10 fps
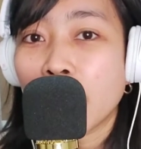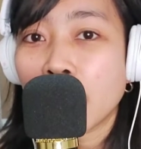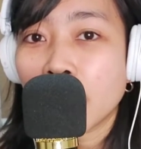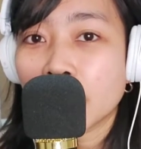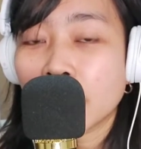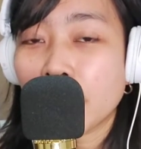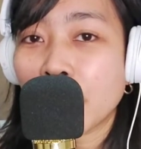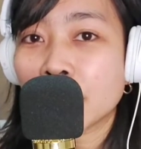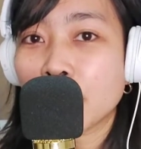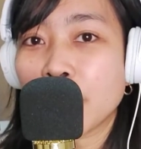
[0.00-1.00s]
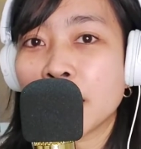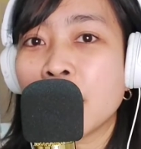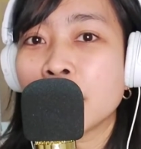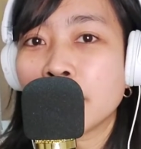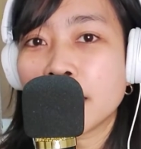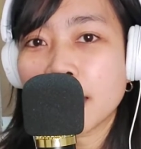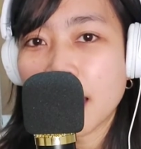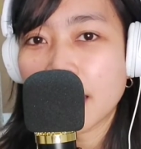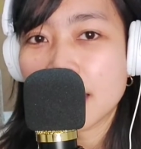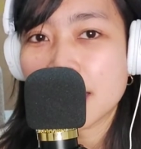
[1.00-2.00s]
at napakatipid lang niya
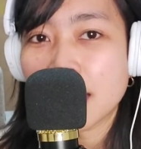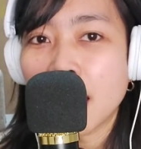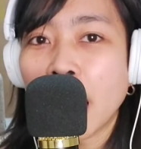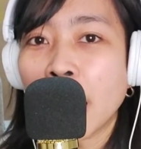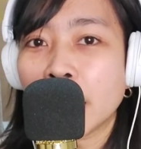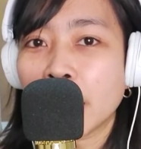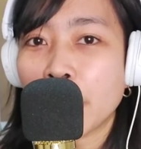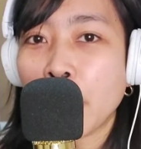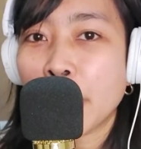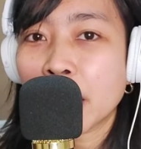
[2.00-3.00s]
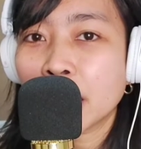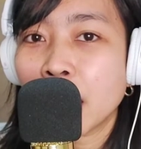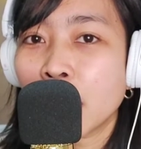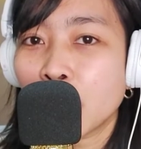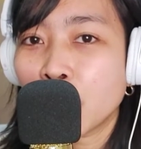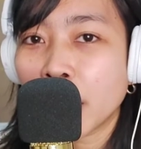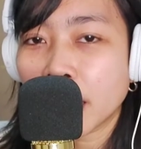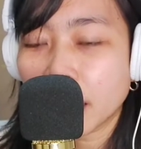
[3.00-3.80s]
guys. Ngayon, ipapakita ko ang